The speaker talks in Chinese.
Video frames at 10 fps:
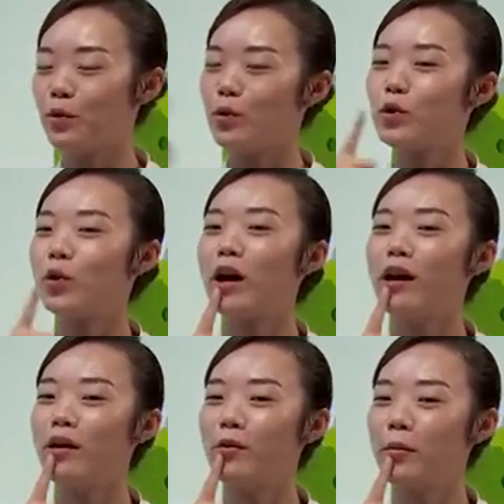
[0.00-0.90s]
比如
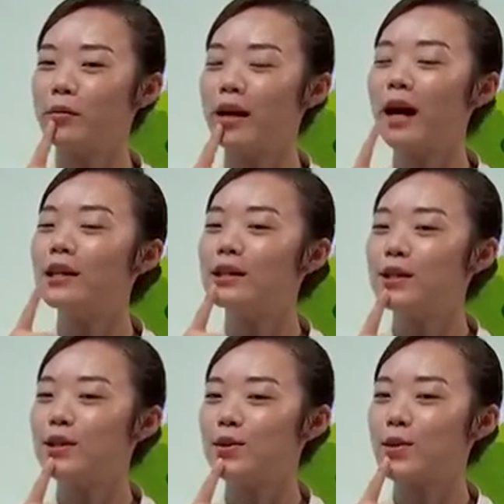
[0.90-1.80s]
说我们的
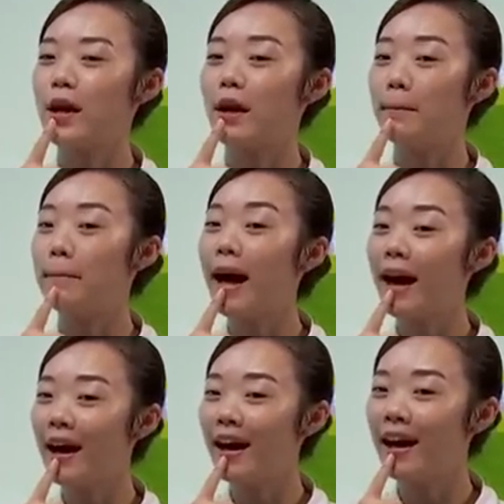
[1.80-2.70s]
嘴巴，